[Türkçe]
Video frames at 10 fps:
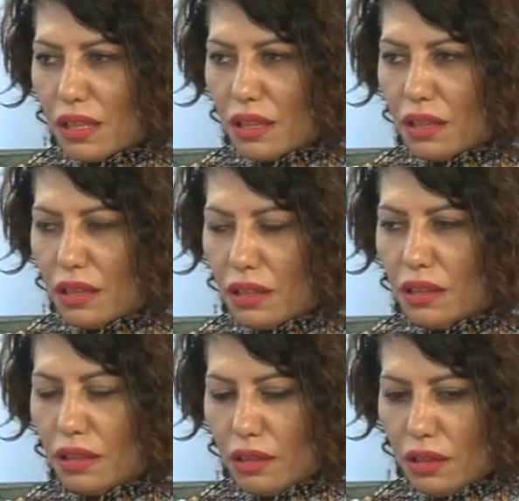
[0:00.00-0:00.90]

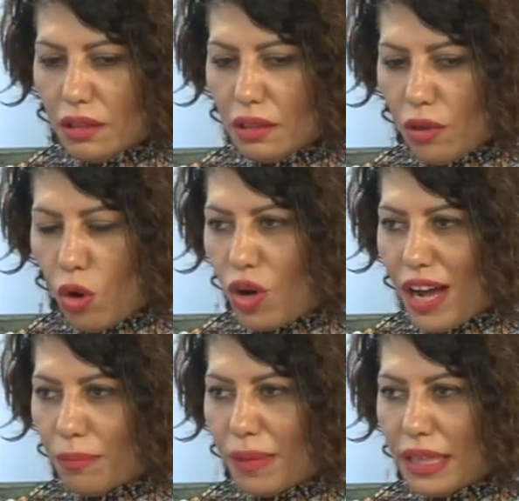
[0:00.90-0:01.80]
E,
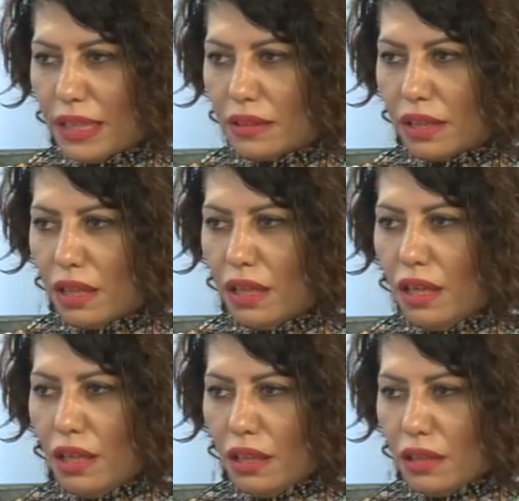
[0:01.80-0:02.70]
öğrenmek ya da hı
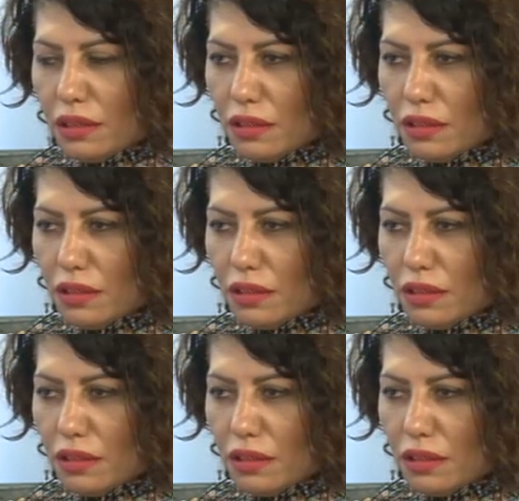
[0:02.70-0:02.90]
hı.